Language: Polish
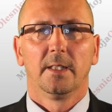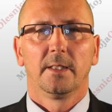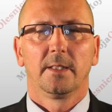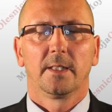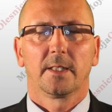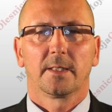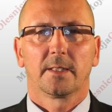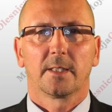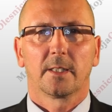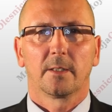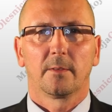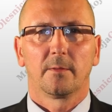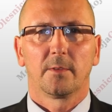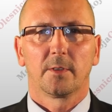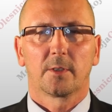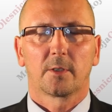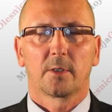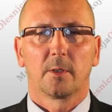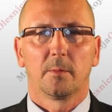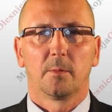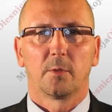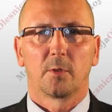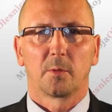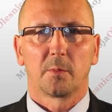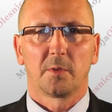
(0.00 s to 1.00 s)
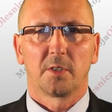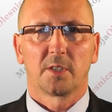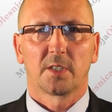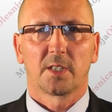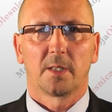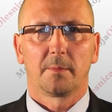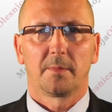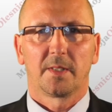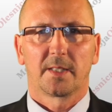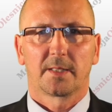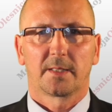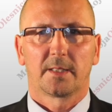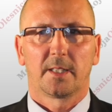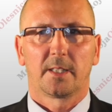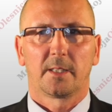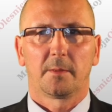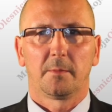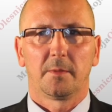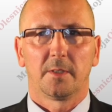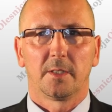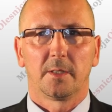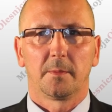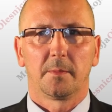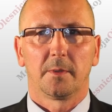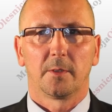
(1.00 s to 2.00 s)
na stanowisko burmistrza miasta i
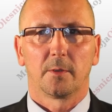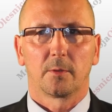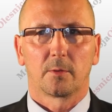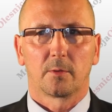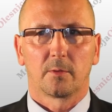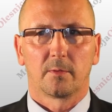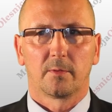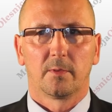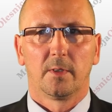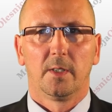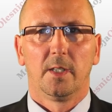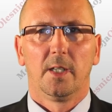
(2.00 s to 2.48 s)
gminy Bierutów.